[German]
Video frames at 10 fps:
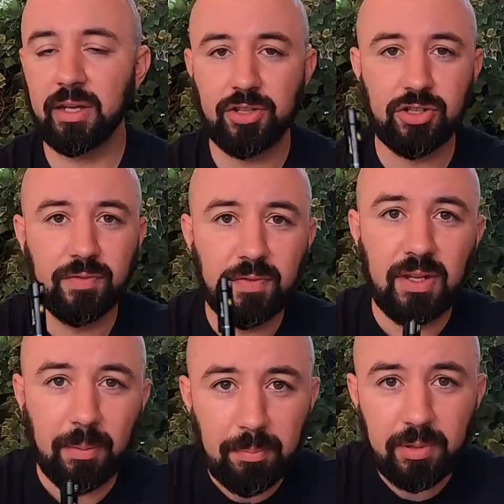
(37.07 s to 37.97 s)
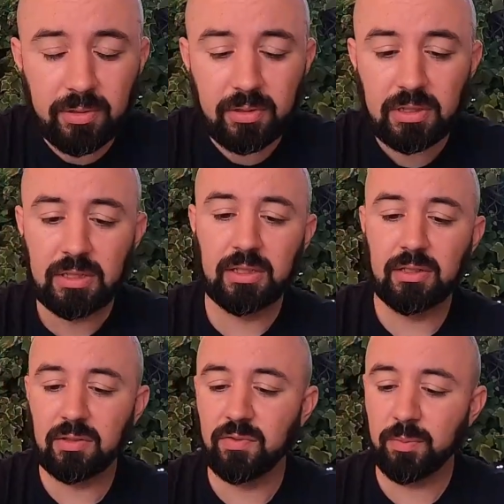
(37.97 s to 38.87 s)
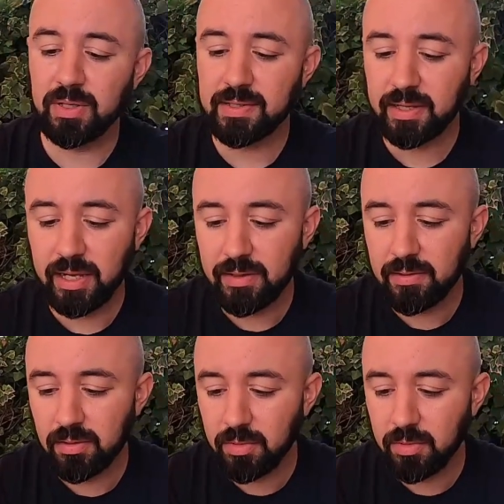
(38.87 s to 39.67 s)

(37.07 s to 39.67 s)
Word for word: eine Stiftlampe, so wie man es kennt.